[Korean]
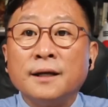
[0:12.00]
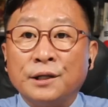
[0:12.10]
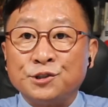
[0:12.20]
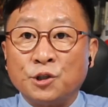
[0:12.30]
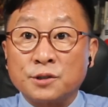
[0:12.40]

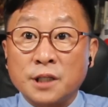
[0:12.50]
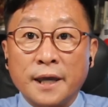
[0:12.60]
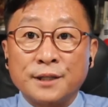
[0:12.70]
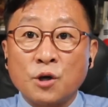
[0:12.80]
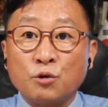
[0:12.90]

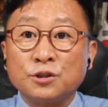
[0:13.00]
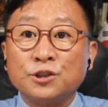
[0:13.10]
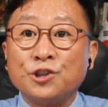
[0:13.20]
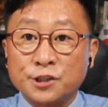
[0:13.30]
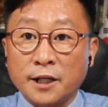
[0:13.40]
여자의 적은
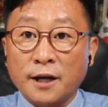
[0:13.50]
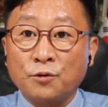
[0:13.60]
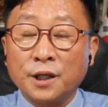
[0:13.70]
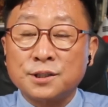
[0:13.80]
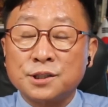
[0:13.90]
여자라고
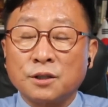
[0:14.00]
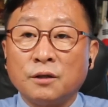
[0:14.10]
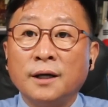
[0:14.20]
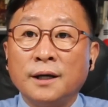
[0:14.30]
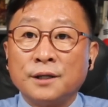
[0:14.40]
했지요.
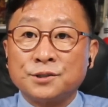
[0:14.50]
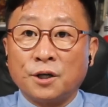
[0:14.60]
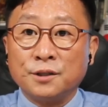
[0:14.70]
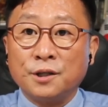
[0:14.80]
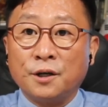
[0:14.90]

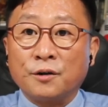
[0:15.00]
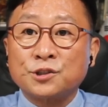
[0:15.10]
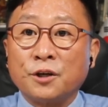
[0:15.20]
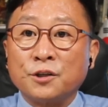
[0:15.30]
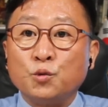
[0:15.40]
전역
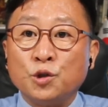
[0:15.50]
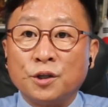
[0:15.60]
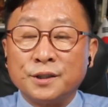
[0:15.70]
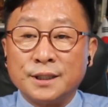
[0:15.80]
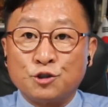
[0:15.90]
전
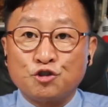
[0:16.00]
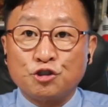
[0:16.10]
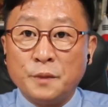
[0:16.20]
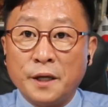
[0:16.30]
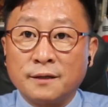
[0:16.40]
의원이
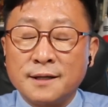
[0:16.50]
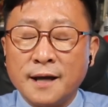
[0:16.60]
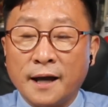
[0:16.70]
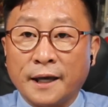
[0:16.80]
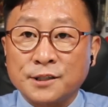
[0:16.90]
추미애를
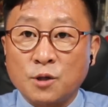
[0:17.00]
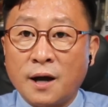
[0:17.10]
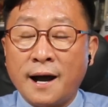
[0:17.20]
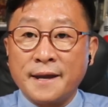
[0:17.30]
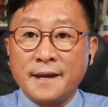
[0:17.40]
향해서
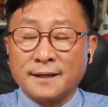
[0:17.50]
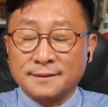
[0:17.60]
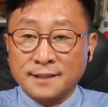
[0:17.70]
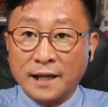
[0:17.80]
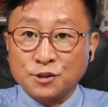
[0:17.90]
아예
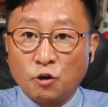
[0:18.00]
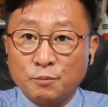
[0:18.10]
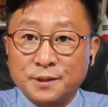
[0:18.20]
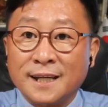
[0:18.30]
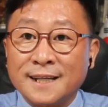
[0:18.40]

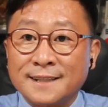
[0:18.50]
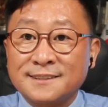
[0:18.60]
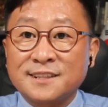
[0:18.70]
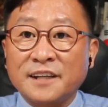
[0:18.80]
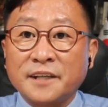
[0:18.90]
사정없이
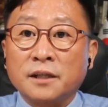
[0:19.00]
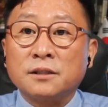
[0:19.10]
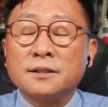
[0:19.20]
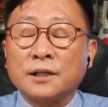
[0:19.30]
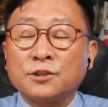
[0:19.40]

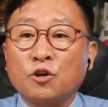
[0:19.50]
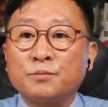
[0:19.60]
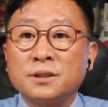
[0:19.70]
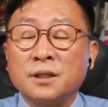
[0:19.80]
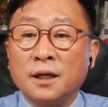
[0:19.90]
싸대기를
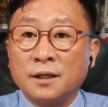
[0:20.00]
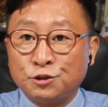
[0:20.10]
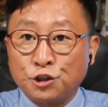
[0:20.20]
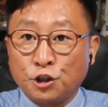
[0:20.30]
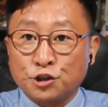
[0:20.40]
사정없이
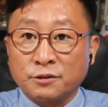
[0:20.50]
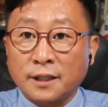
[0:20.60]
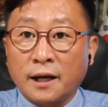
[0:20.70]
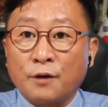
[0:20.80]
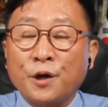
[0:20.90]

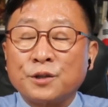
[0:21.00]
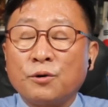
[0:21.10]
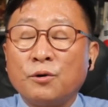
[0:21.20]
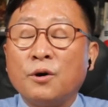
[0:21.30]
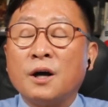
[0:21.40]
후려쳤다라고
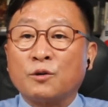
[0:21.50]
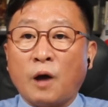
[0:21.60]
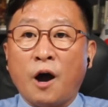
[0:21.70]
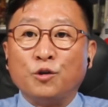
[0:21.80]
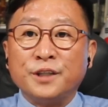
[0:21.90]
해도
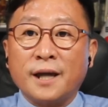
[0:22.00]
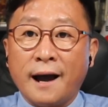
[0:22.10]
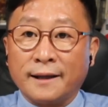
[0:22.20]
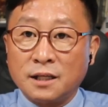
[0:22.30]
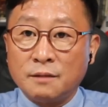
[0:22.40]
과언이
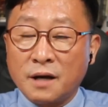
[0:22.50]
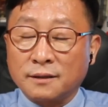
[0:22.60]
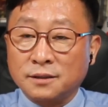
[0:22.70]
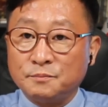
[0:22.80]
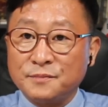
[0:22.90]
아닐
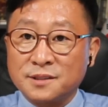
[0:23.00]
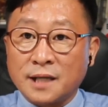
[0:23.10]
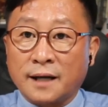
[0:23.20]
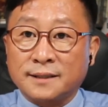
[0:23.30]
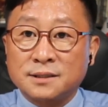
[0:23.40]
만큼
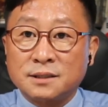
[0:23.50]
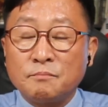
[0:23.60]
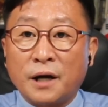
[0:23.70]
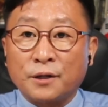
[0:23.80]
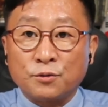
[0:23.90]
작심
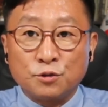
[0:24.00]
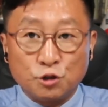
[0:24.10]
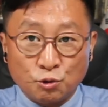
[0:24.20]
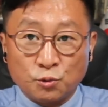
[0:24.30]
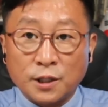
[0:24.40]
발언을
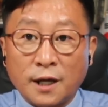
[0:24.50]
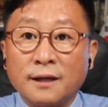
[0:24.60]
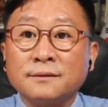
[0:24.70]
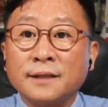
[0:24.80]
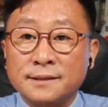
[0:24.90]

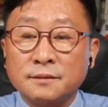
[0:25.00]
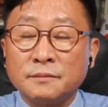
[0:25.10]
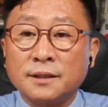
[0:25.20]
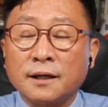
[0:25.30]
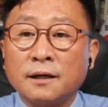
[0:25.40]
쏟아냈습니다.